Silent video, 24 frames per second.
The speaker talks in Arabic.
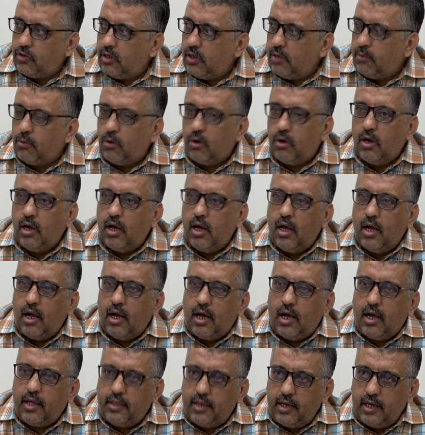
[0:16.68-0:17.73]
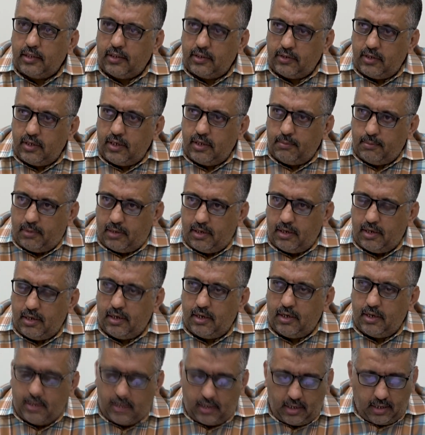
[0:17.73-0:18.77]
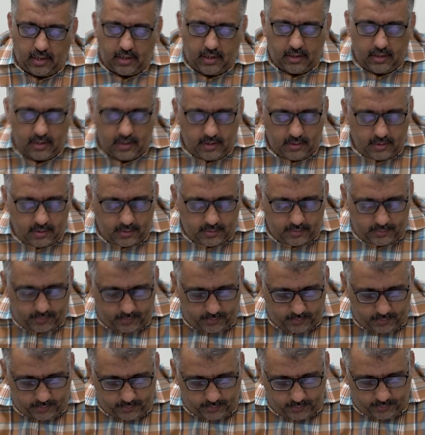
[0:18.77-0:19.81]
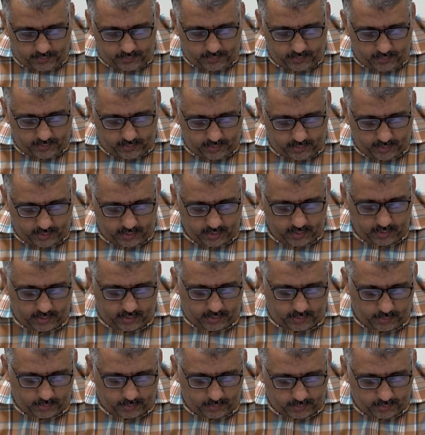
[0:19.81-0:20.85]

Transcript: القضائية وإجراء التعديلات المناسبة عليها وتهدف